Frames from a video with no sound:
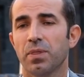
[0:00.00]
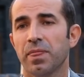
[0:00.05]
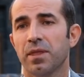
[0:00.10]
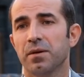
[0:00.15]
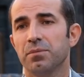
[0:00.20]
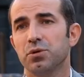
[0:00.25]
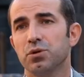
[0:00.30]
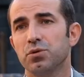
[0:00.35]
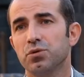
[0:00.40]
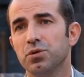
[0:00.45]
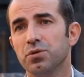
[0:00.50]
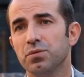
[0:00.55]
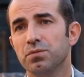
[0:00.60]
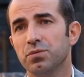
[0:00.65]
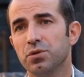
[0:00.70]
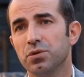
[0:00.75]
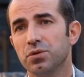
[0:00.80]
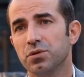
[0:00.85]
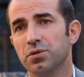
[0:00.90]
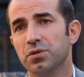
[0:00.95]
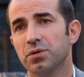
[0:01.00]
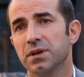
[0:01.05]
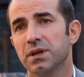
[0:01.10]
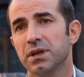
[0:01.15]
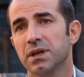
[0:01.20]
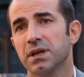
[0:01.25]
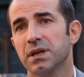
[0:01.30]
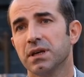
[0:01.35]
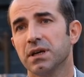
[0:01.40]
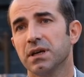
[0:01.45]
bütün bu
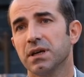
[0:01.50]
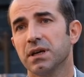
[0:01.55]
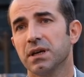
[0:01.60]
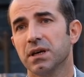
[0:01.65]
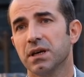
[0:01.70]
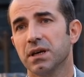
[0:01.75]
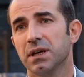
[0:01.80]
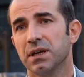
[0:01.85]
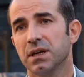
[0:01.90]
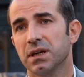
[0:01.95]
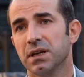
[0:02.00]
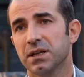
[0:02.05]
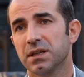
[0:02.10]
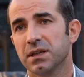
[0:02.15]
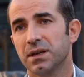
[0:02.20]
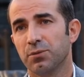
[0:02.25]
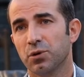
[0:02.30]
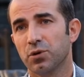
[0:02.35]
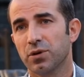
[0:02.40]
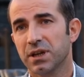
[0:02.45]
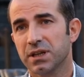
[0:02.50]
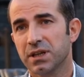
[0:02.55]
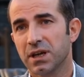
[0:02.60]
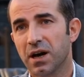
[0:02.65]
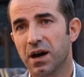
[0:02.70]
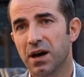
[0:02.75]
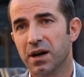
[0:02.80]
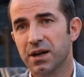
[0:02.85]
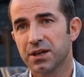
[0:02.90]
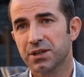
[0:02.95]
e, demokratik
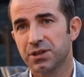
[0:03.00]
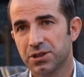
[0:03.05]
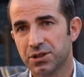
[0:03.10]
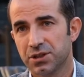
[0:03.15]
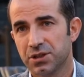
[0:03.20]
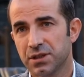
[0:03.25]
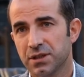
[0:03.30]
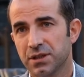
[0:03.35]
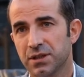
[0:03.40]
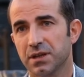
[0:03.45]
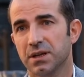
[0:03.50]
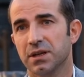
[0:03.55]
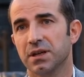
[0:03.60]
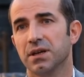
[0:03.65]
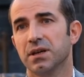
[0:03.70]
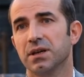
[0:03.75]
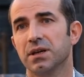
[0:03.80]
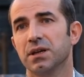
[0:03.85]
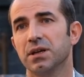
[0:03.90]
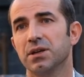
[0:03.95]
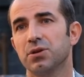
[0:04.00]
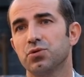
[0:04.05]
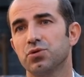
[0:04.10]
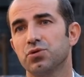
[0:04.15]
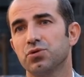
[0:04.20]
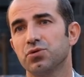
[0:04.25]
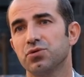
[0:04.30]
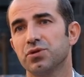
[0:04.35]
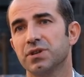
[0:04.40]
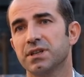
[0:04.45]
arayış
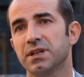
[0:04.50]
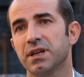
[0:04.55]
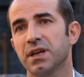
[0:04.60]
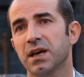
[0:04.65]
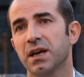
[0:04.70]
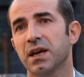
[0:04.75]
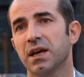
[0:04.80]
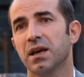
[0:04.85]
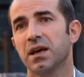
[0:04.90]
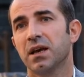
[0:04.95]
düşüncesine